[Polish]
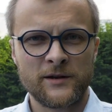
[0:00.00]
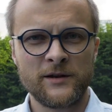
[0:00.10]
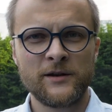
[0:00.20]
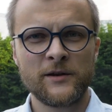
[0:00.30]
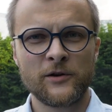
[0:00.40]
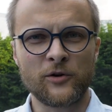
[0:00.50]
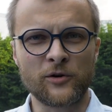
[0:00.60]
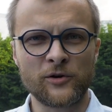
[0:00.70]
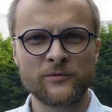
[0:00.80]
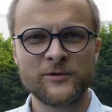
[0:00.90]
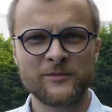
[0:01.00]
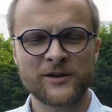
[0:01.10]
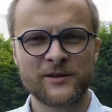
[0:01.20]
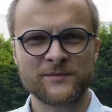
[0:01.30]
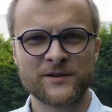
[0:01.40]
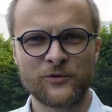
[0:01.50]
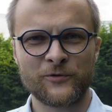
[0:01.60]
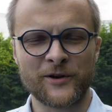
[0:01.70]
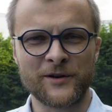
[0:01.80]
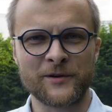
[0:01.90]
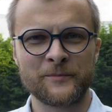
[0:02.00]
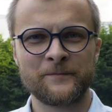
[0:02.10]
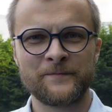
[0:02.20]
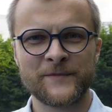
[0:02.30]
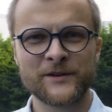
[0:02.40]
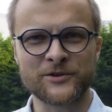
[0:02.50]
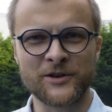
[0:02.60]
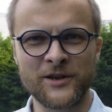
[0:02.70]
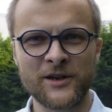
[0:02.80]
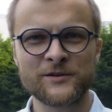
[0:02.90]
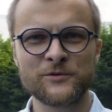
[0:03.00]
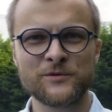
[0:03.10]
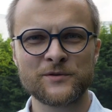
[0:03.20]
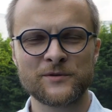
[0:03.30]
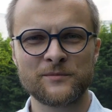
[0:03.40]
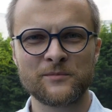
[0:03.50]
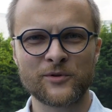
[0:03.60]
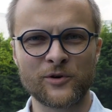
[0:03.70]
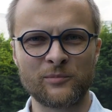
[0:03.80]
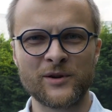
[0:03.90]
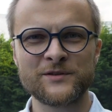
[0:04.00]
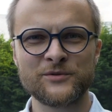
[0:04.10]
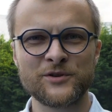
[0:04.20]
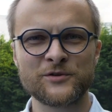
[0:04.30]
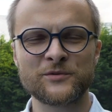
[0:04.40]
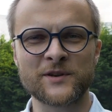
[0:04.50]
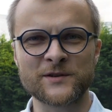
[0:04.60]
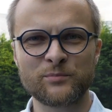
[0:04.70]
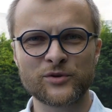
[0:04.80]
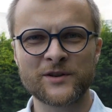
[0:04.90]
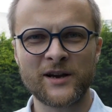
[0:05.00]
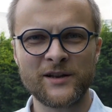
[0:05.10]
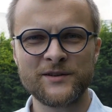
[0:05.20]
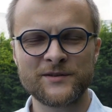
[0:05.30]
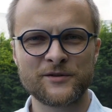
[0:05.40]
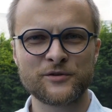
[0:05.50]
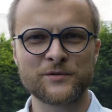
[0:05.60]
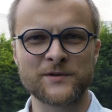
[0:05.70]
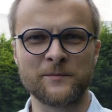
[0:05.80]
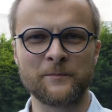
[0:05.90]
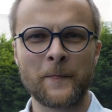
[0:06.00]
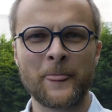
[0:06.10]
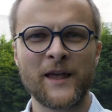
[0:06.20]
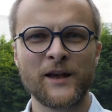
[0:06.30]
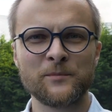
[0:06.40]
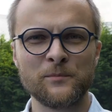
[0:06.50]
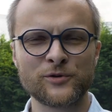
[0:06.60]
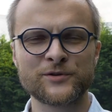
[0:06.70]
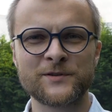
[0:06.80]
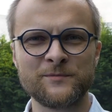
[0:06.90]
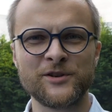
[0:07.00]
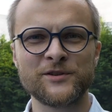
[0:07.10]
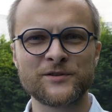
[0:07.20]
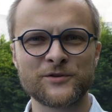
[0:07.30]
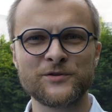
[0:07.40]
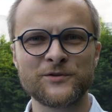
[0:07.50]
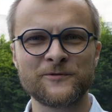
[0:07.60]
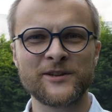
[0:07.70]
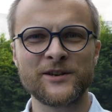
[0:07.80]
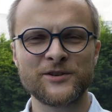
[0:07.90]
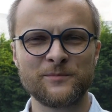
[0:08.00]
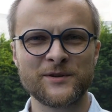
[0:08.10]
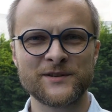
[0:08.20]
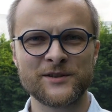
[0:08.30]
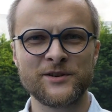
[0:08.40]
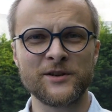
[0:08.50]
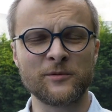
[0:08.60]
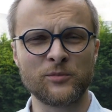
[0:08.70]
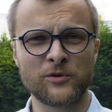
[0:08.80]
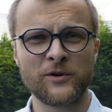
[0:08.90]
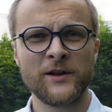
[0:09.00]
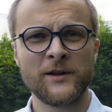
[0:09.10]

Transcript: I ogromnym aktem zaufania, że Jezus, obecność Jezusa, spotkanie z Jezusem może zmienić coś, co wydaje się beznadziejne, bo